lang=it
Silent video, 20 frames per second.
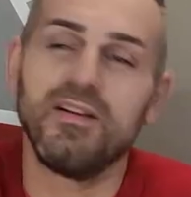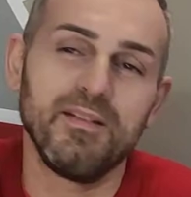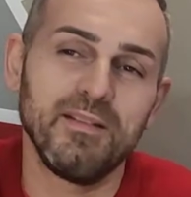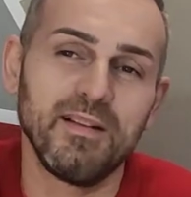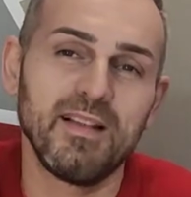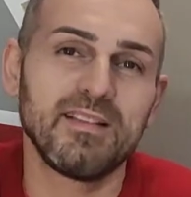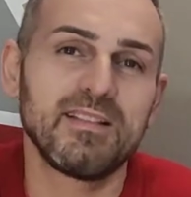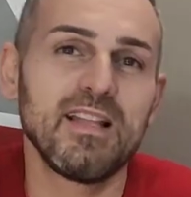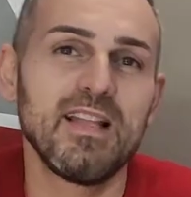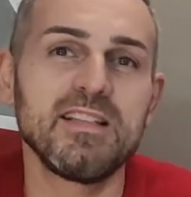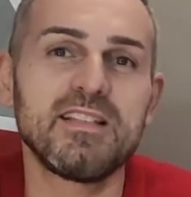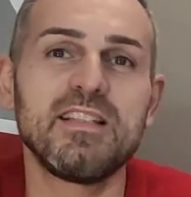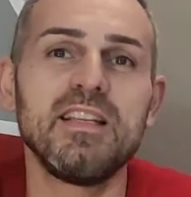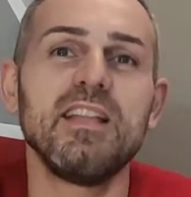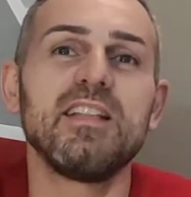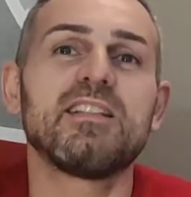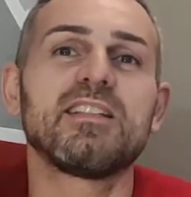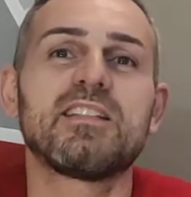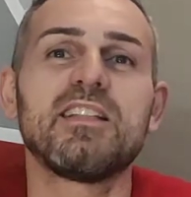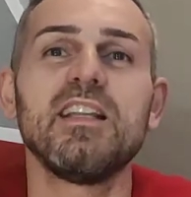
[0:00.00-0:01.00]
Eh,
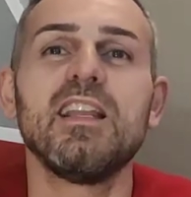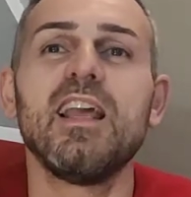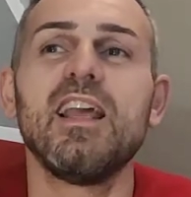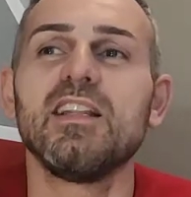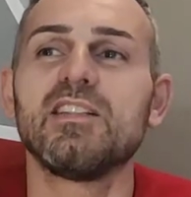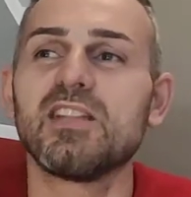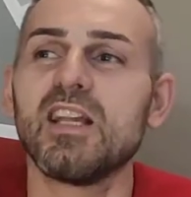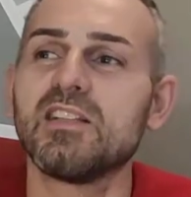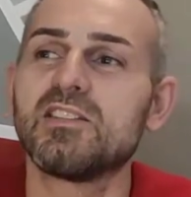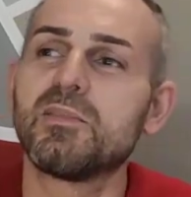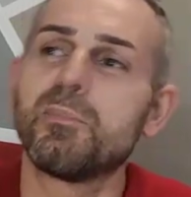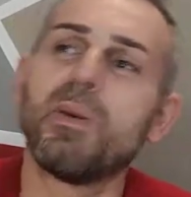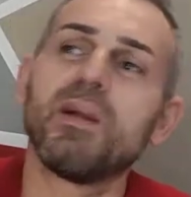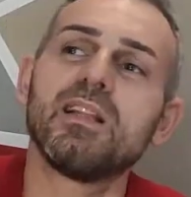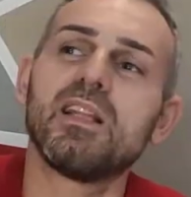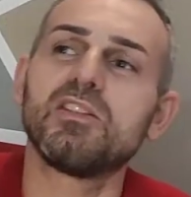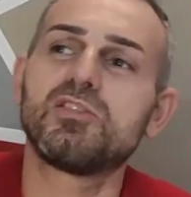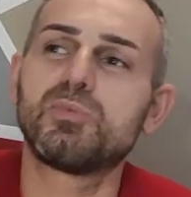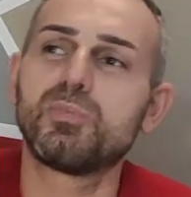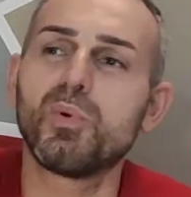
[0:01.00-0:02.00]
Zitti, silenzio, anzi,
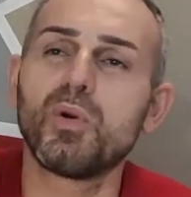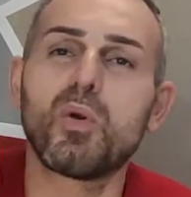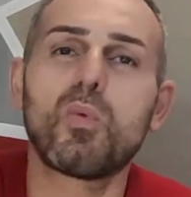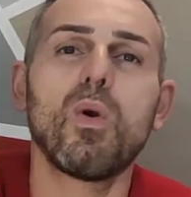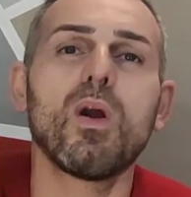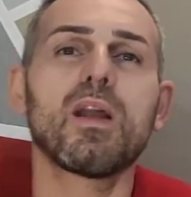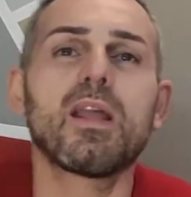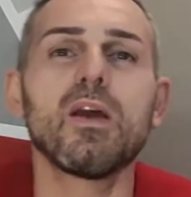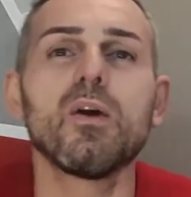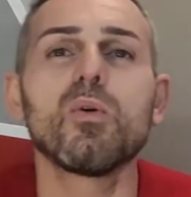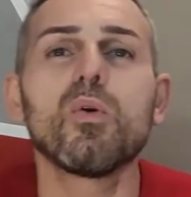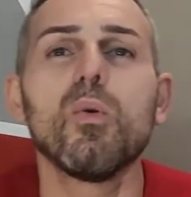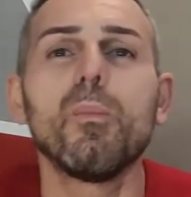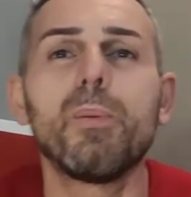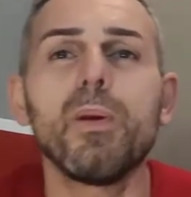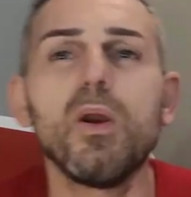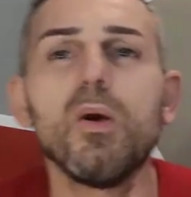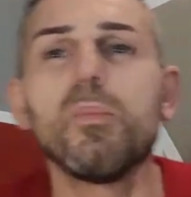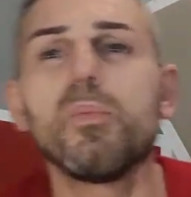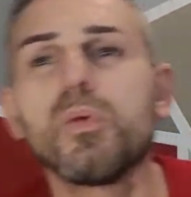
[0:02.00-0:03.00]
mandaci pure qualche
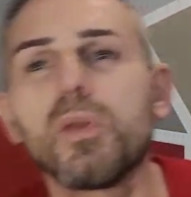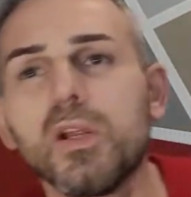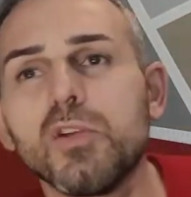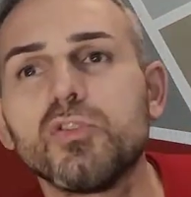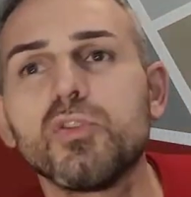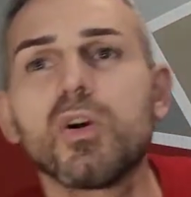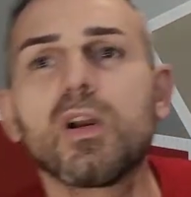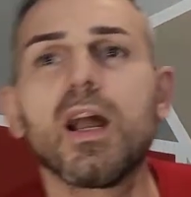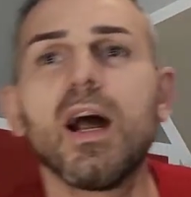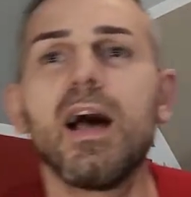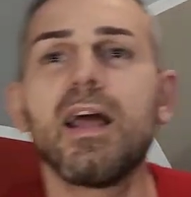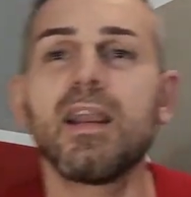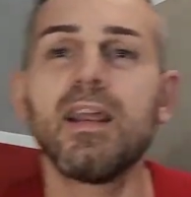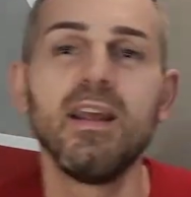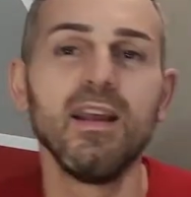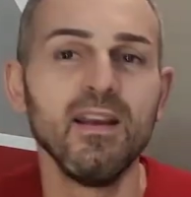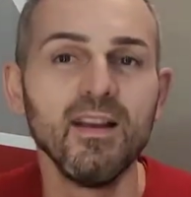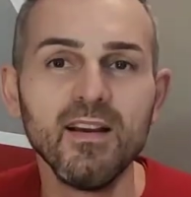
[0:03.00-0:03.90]
europeo pure a giocare